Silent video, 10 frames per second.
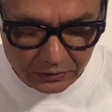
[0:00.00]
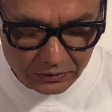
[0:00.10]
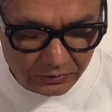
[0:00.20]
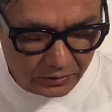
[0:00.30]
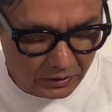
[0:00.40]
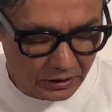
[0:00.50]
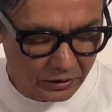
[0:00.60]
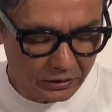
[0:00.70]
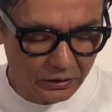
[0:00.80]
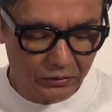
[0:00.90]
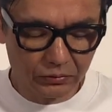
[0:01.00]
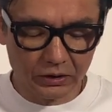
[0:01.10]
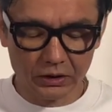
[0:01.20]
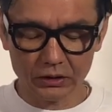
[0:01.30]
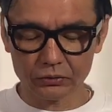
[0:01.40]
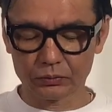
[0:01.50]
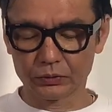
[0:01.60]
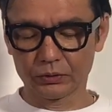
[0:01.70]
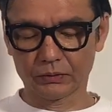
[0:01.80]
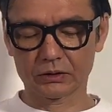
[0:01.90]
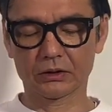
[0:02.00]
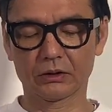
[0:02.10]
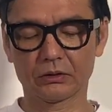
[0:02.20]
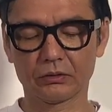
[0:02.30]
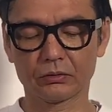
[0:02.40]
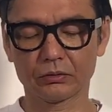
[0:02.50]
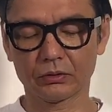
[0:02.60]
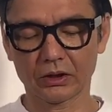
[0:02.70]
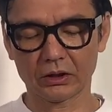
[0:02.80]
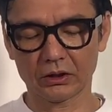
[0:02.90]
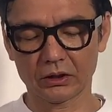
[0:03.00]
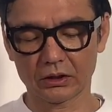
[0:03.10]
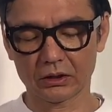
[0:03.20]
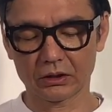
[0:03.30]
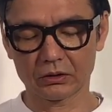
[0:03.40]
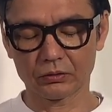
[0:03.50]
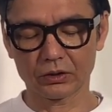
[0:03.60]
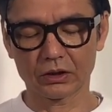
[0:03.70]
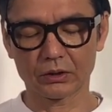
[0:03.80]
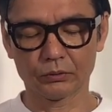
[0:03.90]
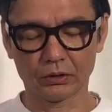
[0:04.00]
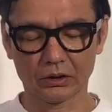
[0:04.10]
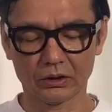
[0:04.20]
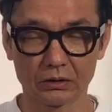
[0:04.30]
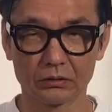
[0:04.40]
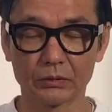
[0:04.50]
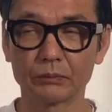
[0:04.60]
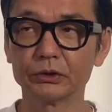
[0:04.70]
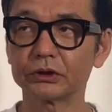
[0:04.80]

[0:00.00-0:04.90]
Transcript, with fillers: 続けられているのかなと思います。ということで、えー、これからもね、まあむ